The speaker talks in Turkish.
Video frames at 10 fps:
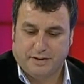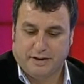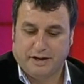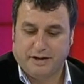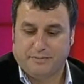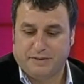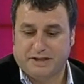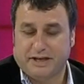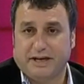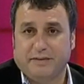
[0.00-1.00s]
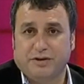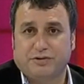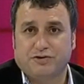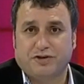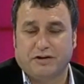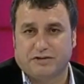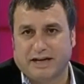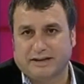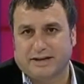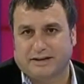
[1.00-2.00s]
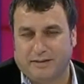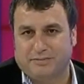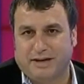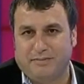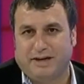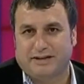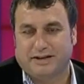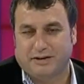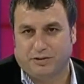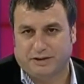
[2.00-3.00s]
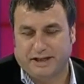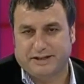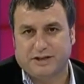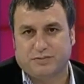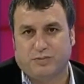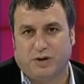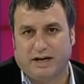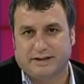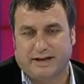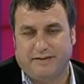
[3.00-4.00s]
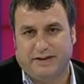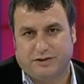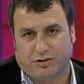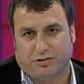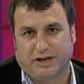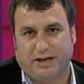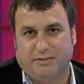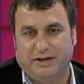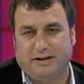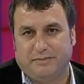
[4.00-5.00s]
Ee, biz de Emin Küçü'ye, özellikle kamptan bahsedelim. O tesis muazzam ve çok önemli.